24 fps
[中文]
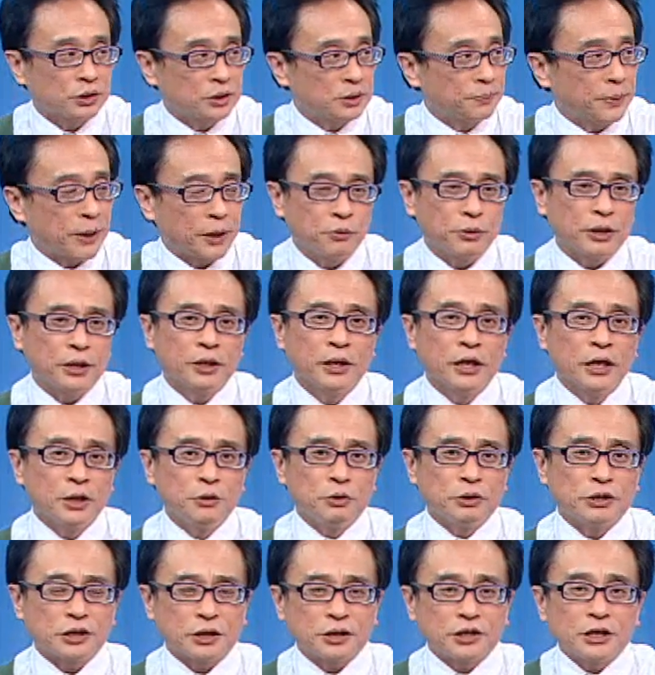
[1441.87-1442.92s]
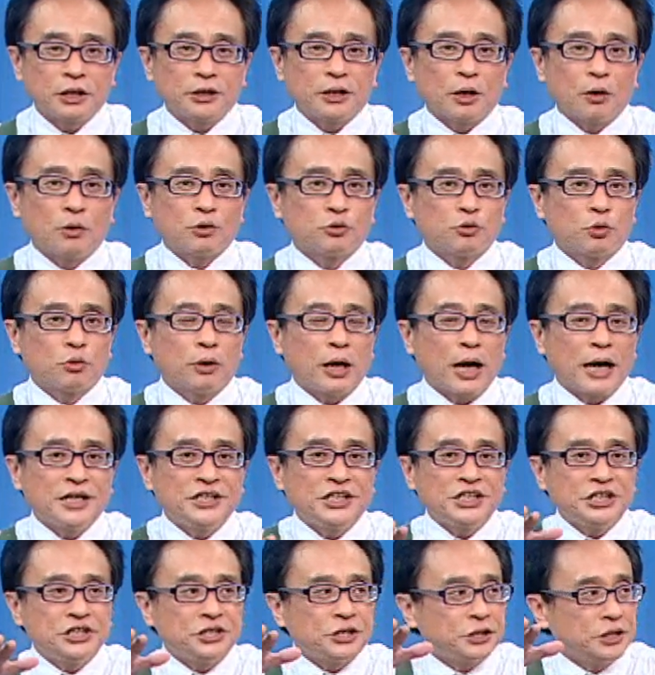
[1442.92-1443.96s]
失败，因为因为这个签到我说
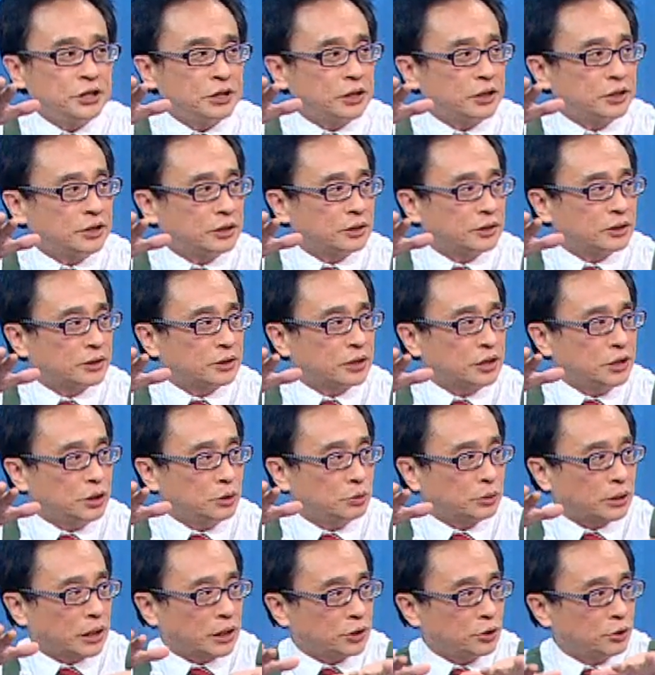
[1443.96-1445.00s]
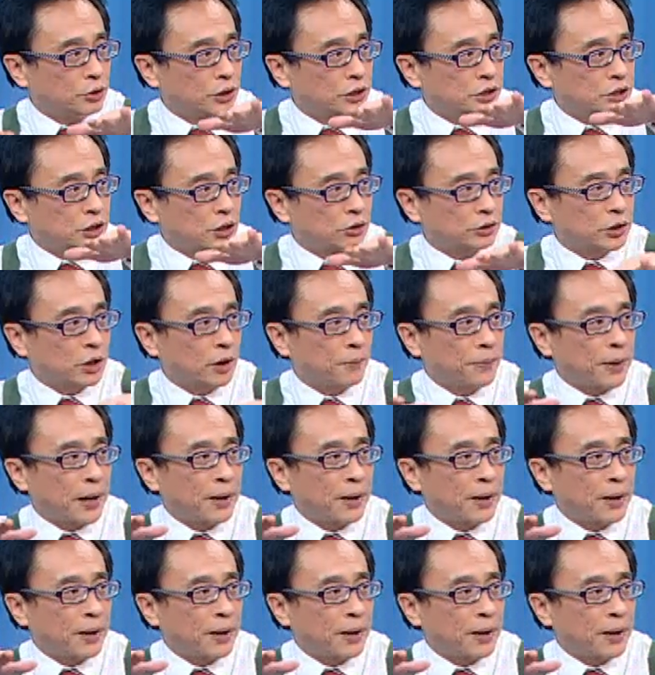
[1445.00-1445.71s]
过，IC 设计跟生意股它有点跷跷